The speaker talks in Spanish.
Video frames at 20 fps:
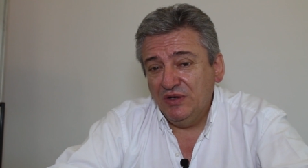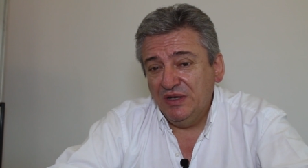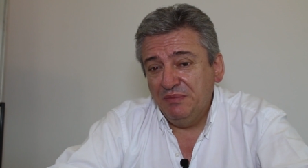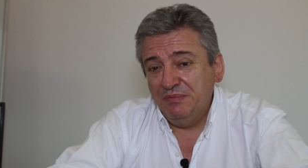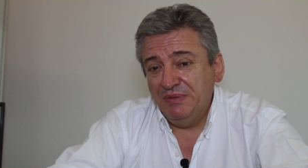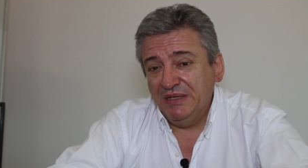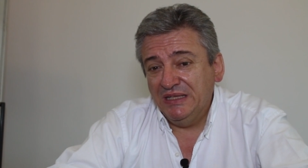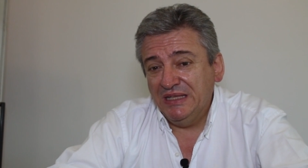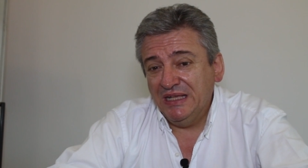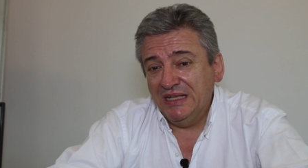con
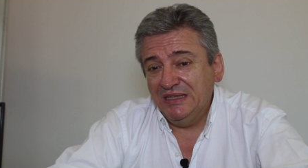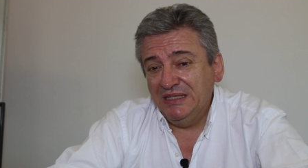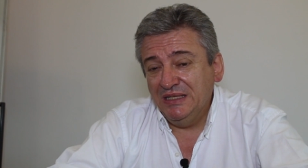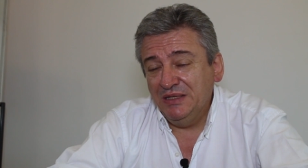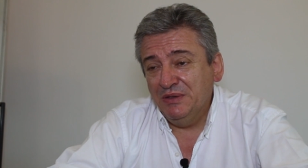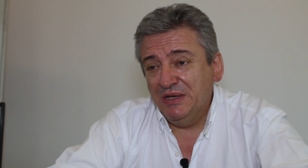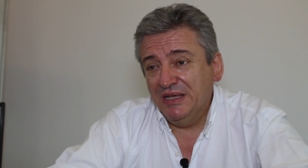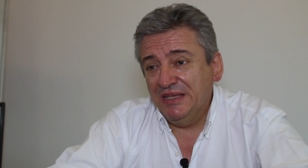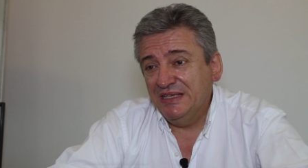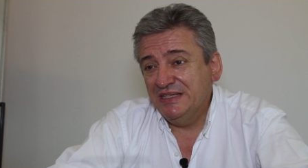
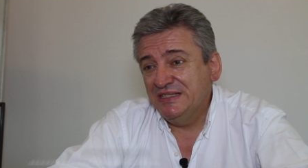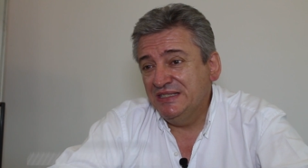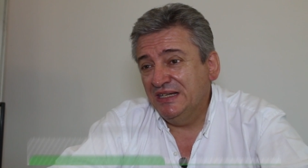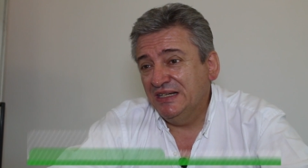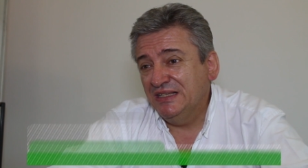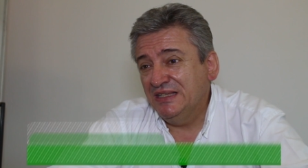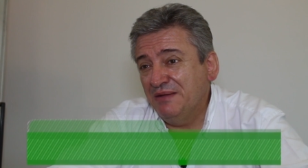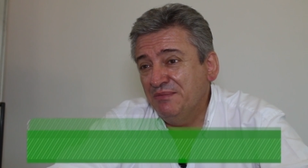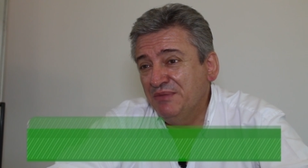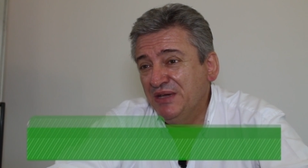expectativas de
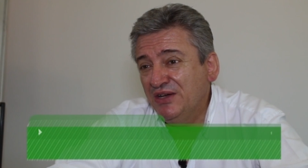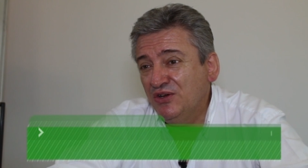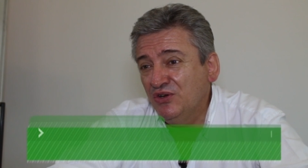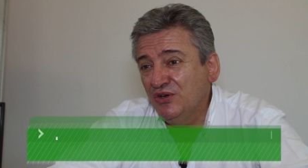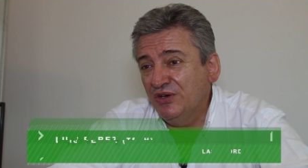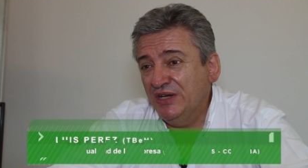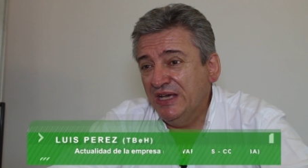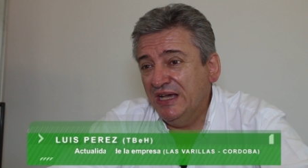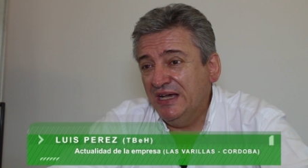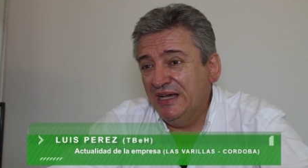ciertas
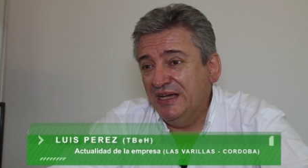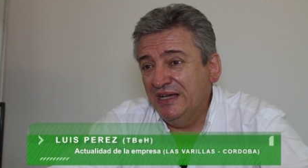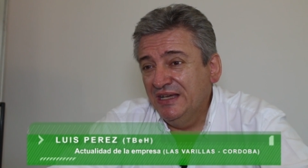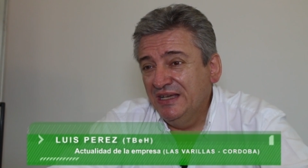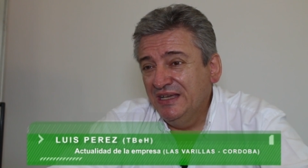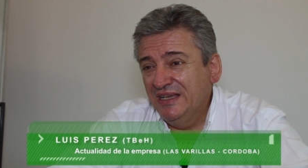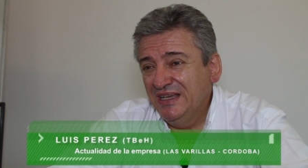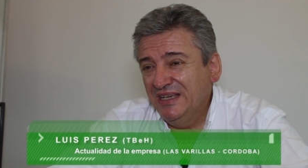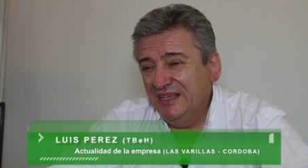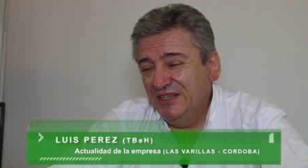mejoras
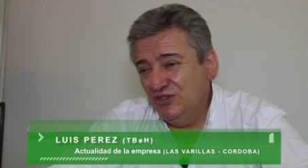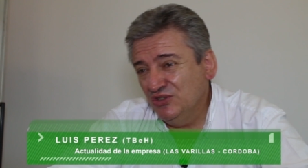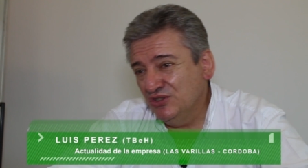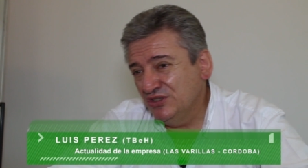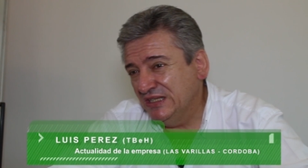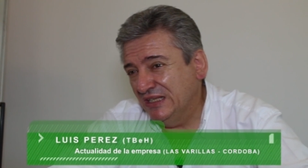en todo